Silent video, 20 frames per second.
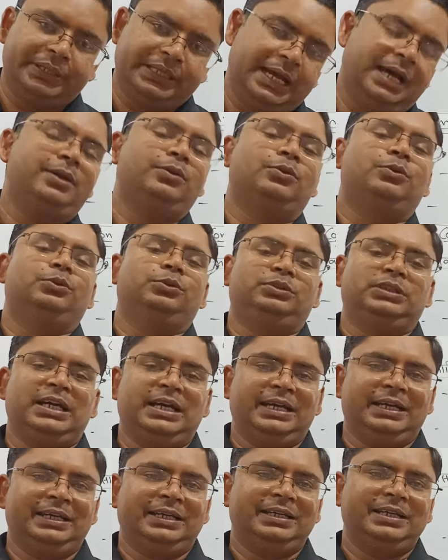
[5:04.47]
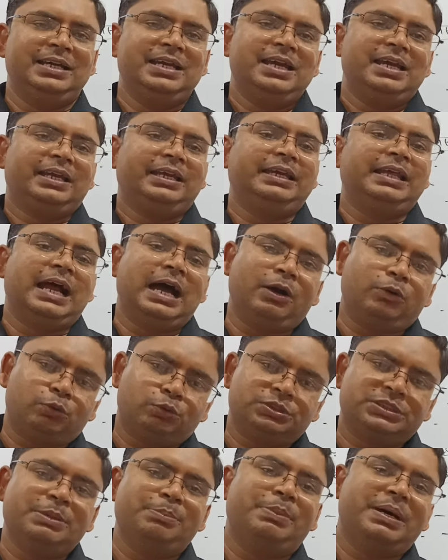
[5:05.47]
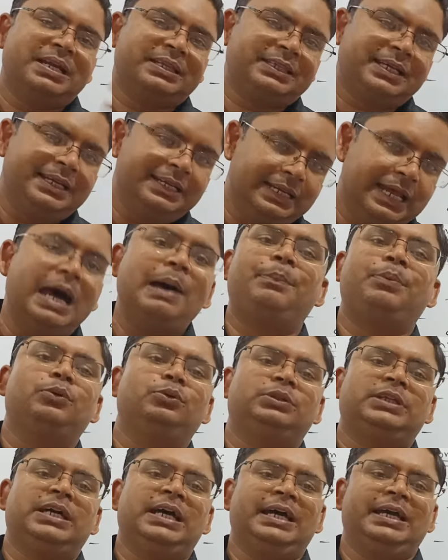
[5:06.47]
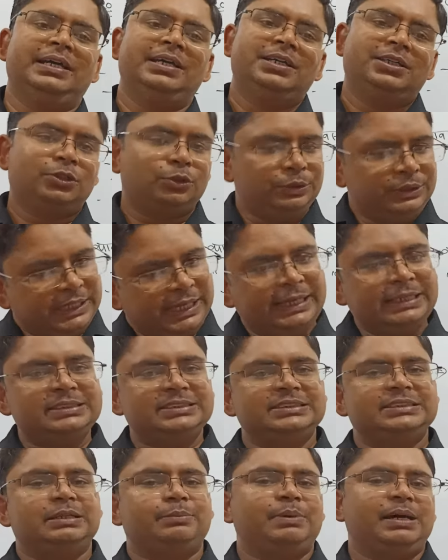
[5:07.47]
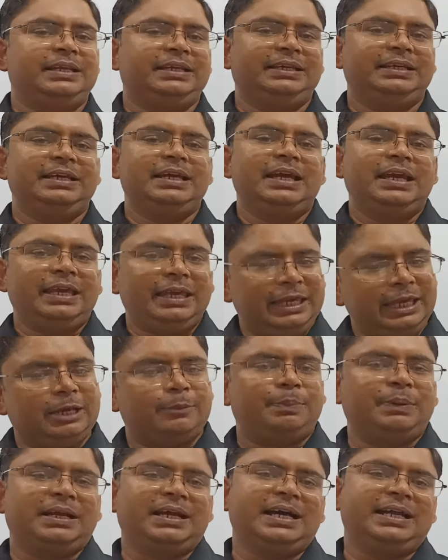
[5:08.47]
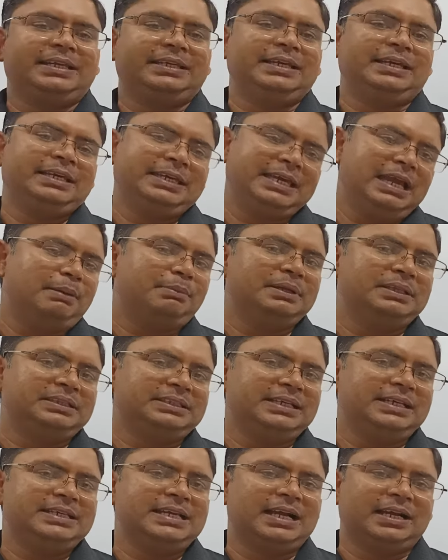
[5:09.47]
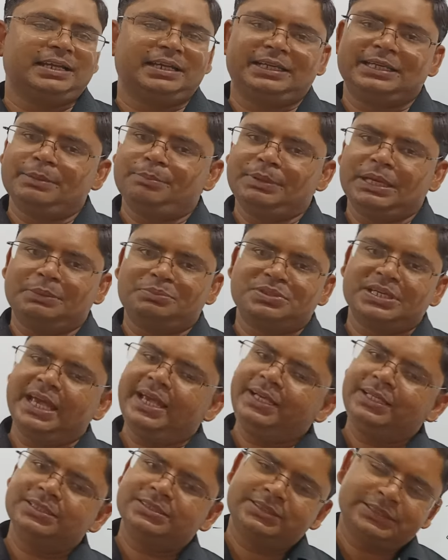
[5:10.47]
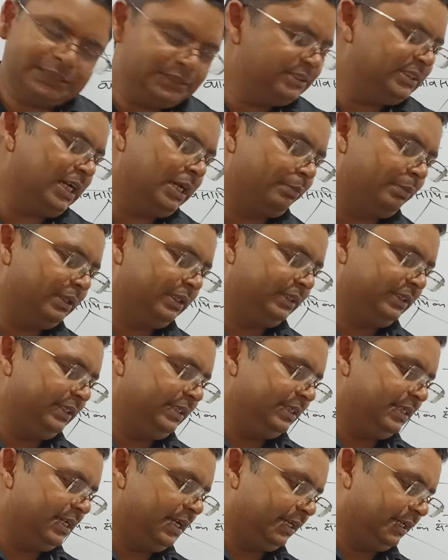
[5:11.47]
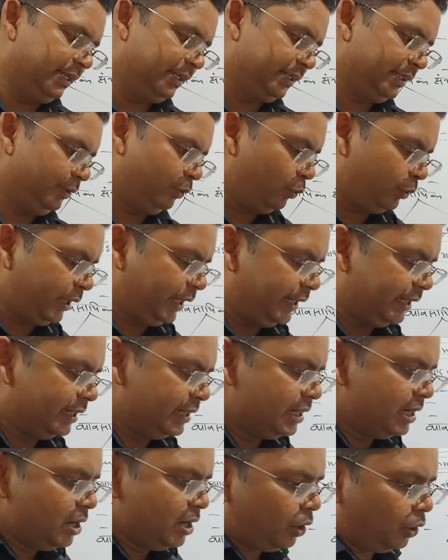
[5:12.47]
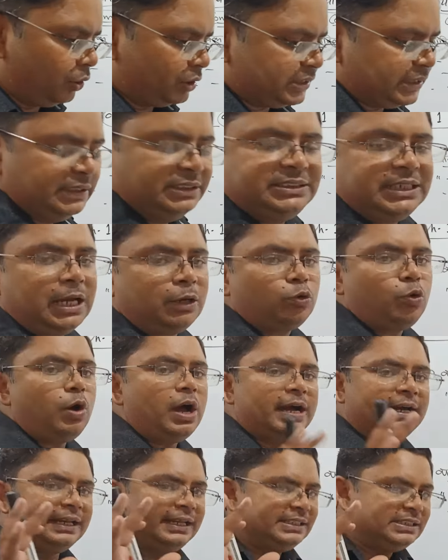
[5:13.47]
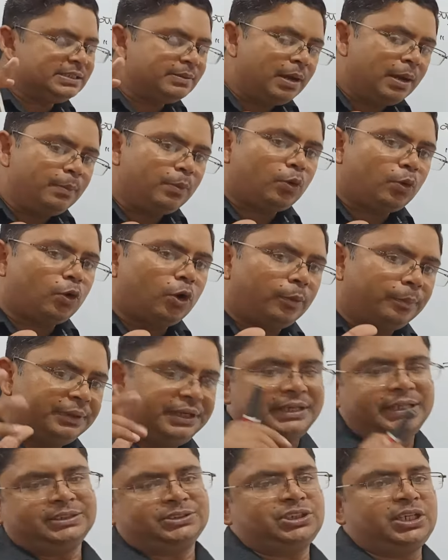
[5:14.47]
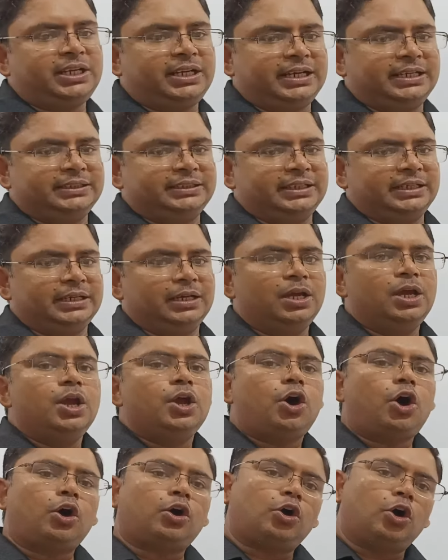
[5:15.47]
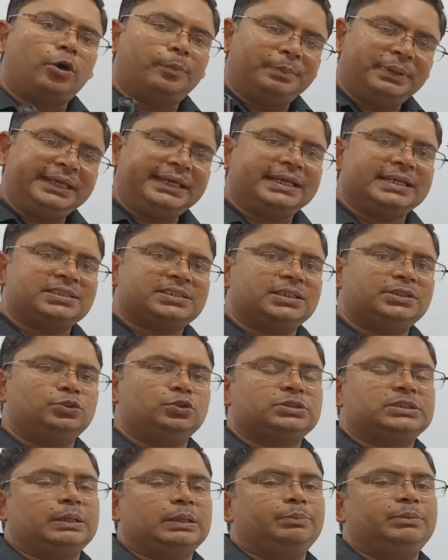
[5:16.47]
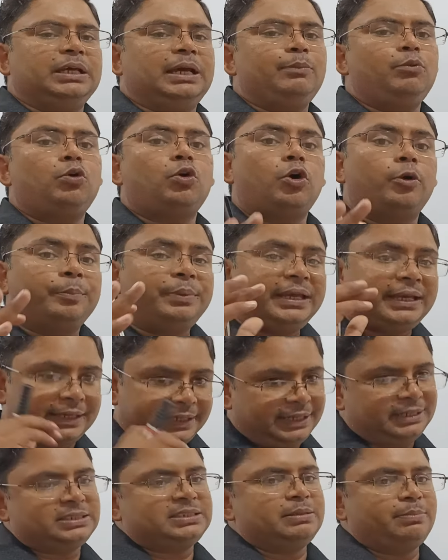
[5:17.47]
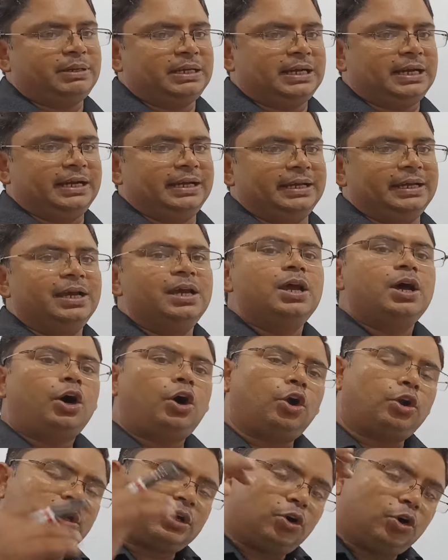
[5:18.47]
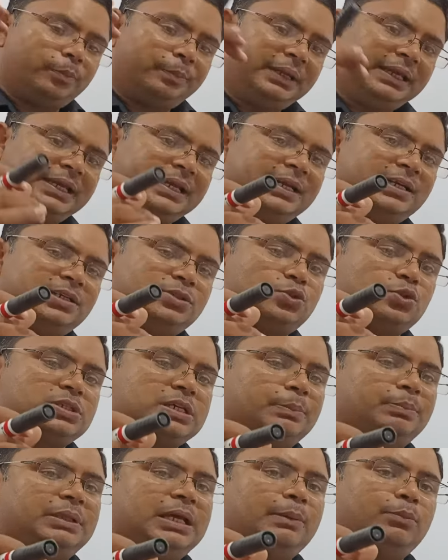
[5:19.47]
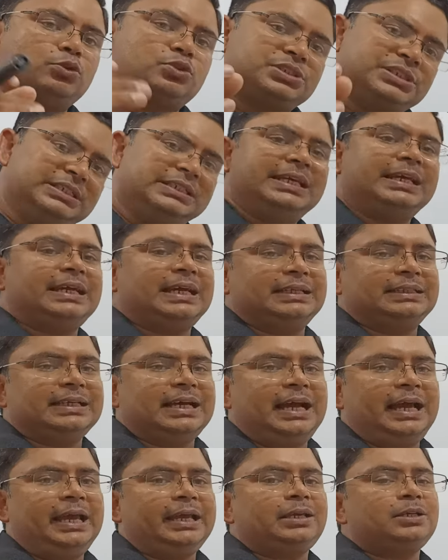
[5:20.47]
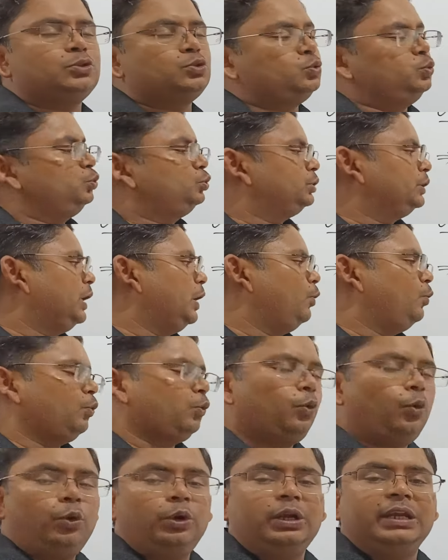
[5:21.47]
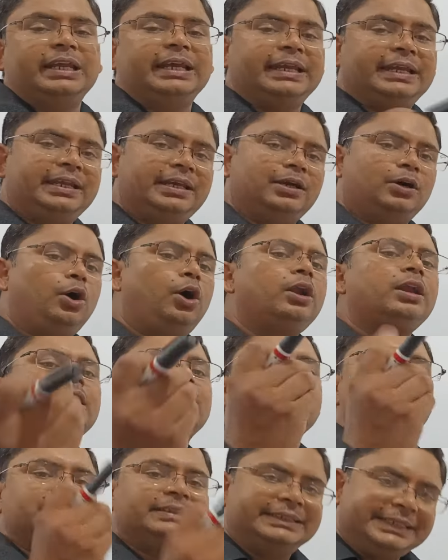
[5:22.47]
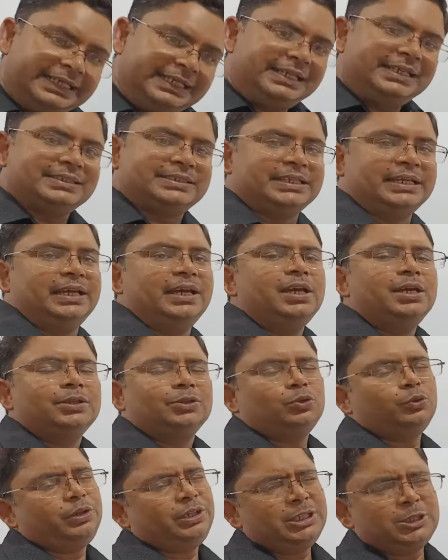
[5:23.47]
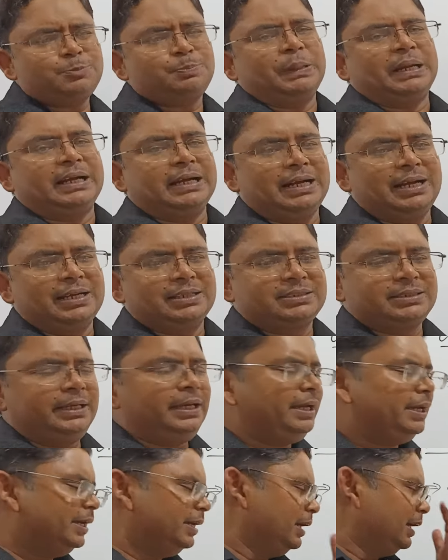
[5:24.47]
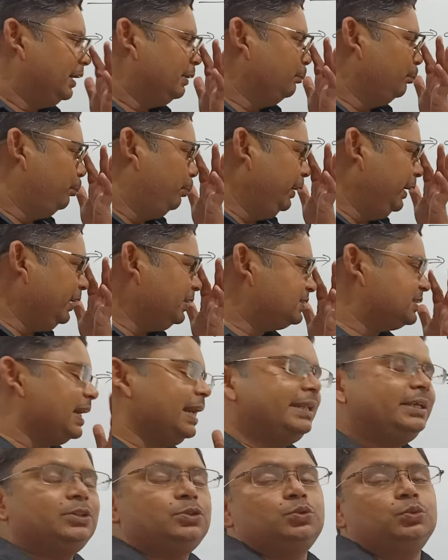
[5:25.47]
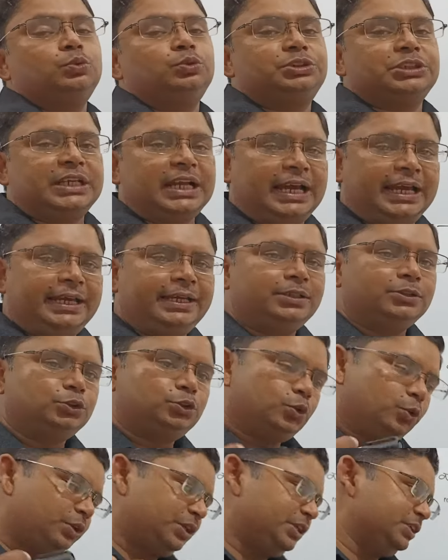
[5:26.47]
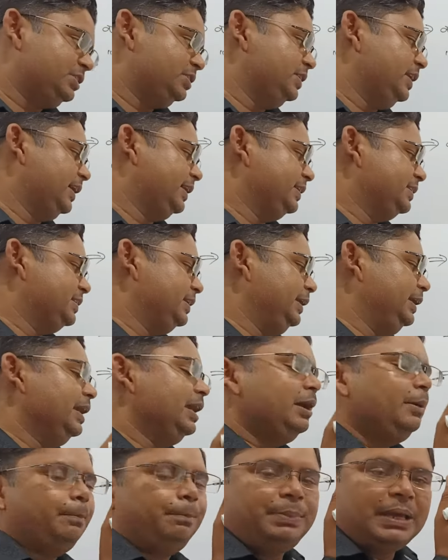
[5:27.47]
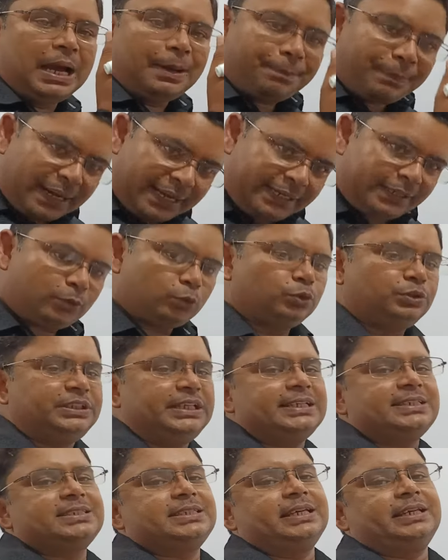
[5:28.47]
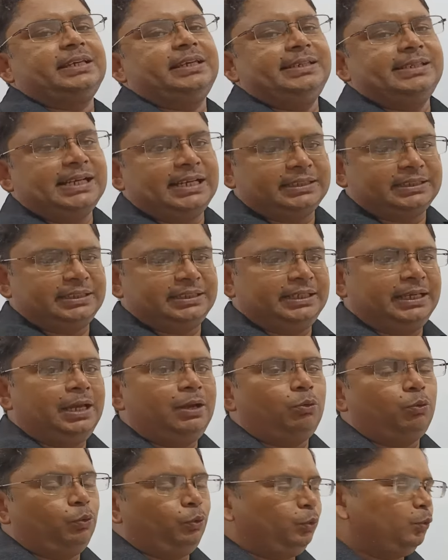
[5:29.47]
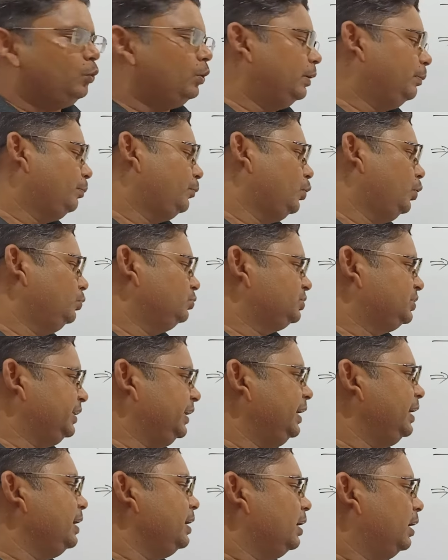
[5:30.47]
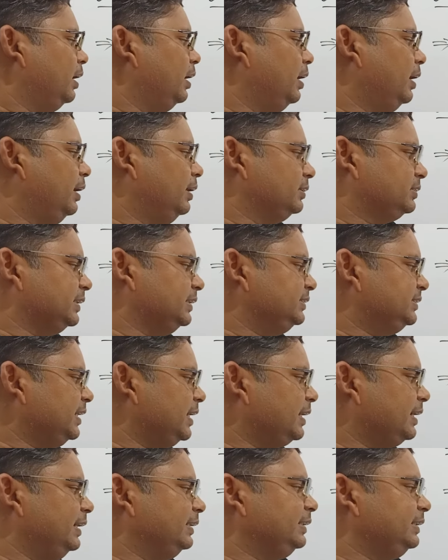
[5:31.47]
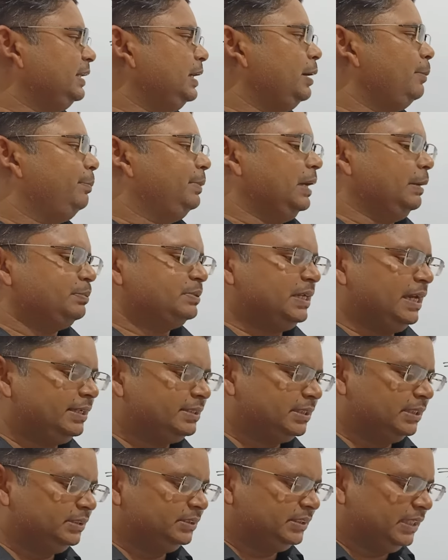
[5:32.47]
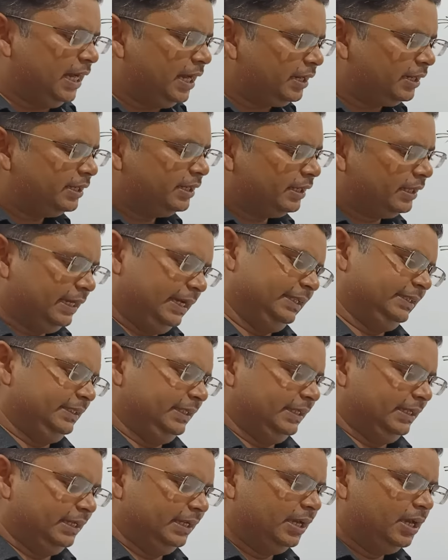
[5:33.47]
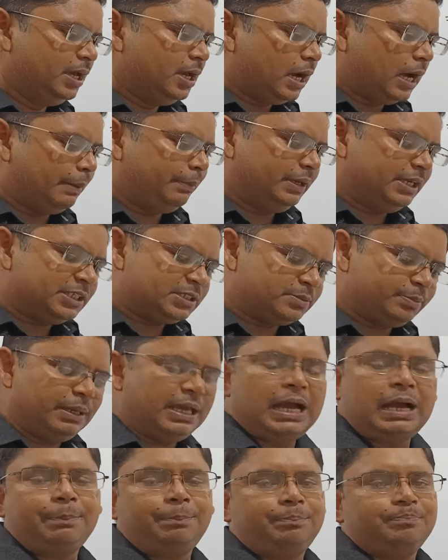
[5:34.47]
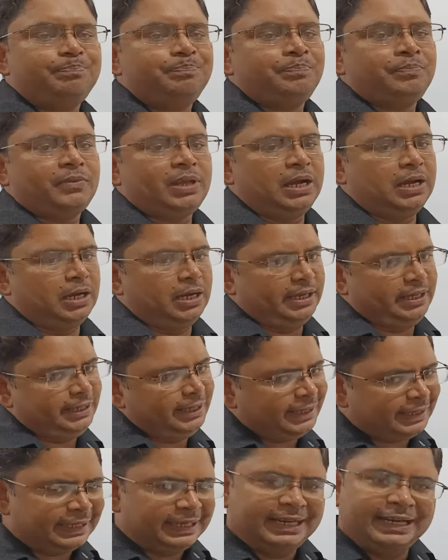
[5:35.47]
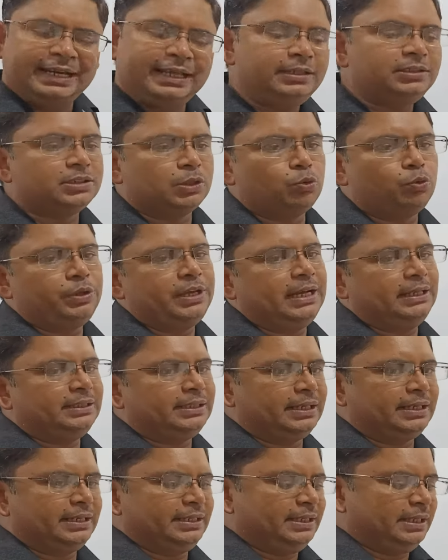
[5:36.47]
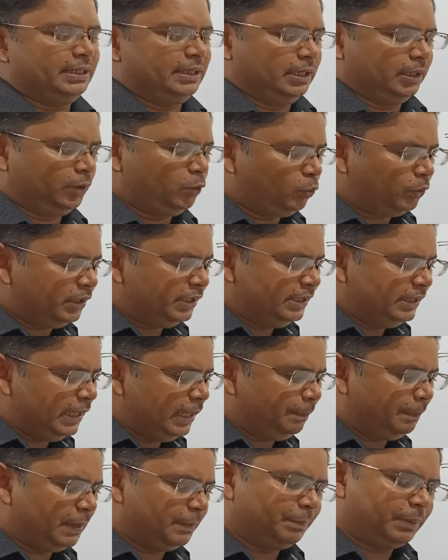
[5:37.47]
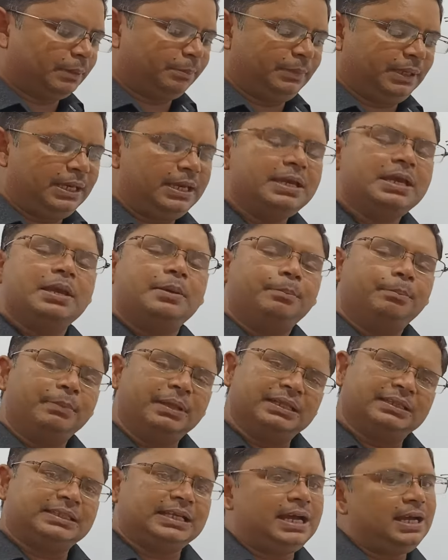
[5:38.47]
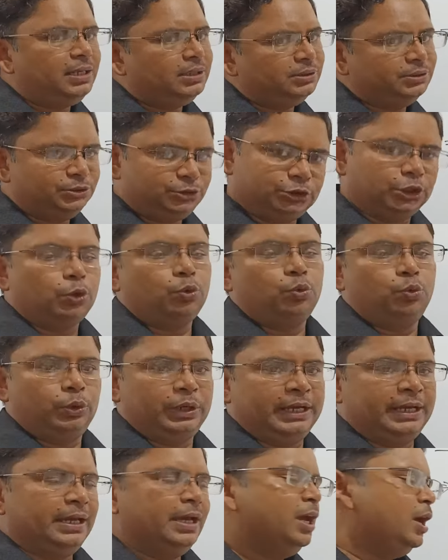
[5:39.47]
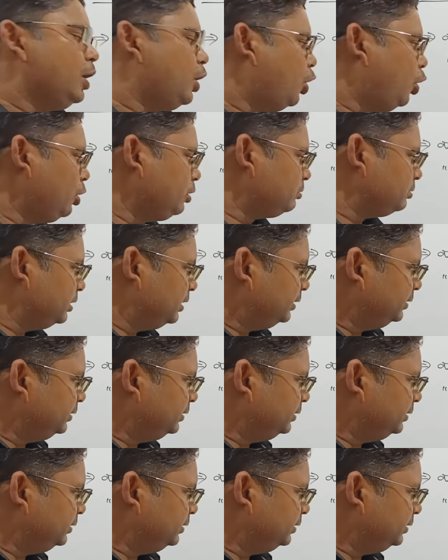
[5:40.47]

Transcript: प्रदान होता है ग्राहकों से वार्तालाप होता है तो यही चीज़ हमारी एक प्रकार की क्या बनती है जाकर के व्यावसायिक संचार बनती है जाकर के ओके और संचार को अंग्रेजी में हम कम्युनिकेशन कहते हैं और कम्युनिकेशन जो शब्द है वो कम्युनिकेट से बना है और कम्युनिकेट जो शब्द है वो सीधे कहता है कि सूचनाओं को लेने और देने से तो इस प्रकार से बेसारी सूचनाएं जो किसी न किसी व्यापारिक उद्देश्य से की जाती हैं उनको हम कौन से आ, संचार कहते हैं व्यावसायिक संचार कहते हैं अब इसमें आप आ, एक हेडिंग जरूर याद करके जाना क्योंकि ये पेपर में मिलता जरूर है और